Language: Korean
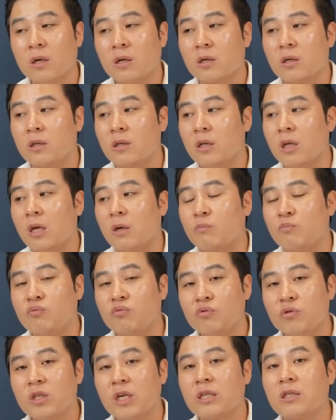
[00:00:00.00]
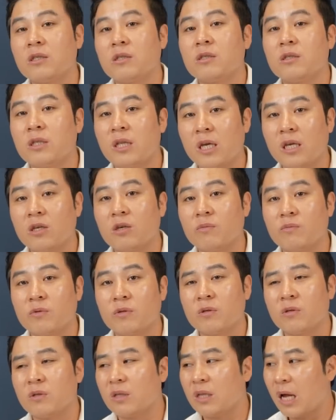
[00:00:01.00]
근데 부자들은
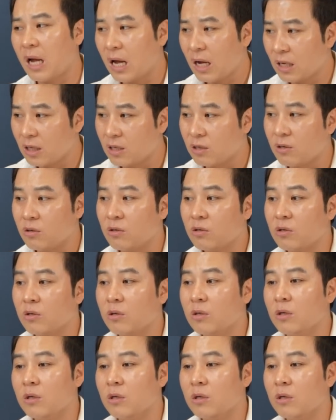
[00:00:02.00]
대기업들은 다 이걸